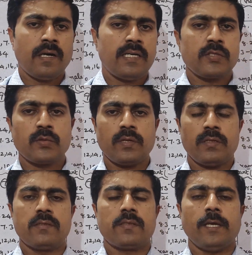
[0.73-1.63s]
ஹாய்
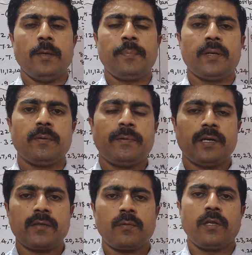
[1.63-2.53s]
ஸ்டூடெண்ட்ஸ் இப்போ நம்ம
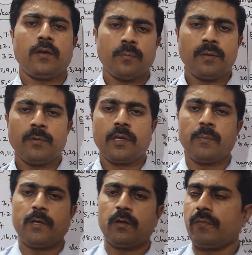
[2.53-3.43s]
பார்க்கக்கூடிய ரொம்ப
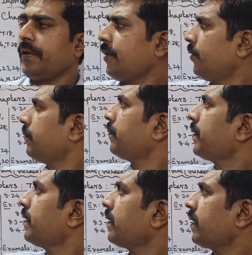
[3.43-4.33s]
முக்கியமான ஒரு வீடியோ
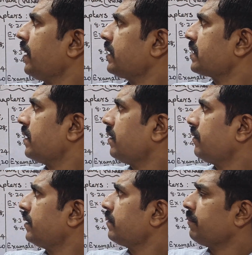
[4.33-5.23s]
கிளாஸ்
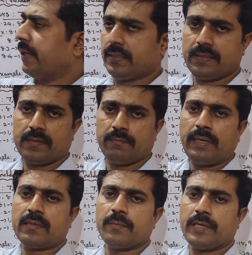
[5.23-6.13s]
லெவன் மேக்ஸ்
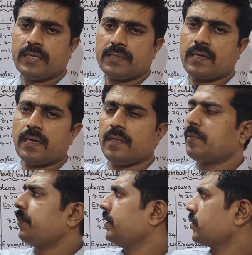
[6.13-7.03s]
மேத்தமெட்டிக்ஸ் கணிதம்
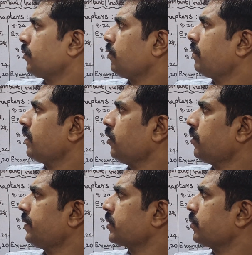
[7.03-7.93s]
அப்படின்னு சொல்லுவோம்
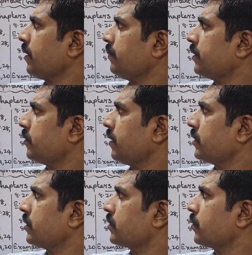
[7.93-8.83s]
கவர்மெண்ட் ஸ்கூல் அண்ட்
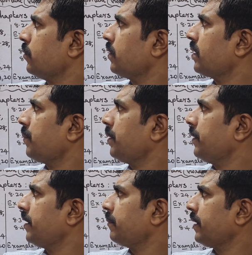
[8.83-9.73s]
மெட்ரிகுலேஷன் ஸ்கூல் தமிழ்
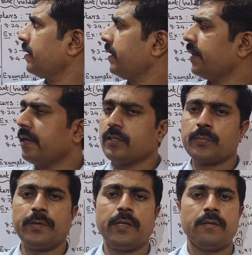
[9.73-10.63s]
மீடியம் அண்ட் இங்கிலீஷ்
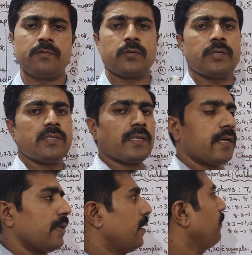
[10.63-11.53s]
மீடியம் ஸ்டூடெண்ட்ஸுக்கான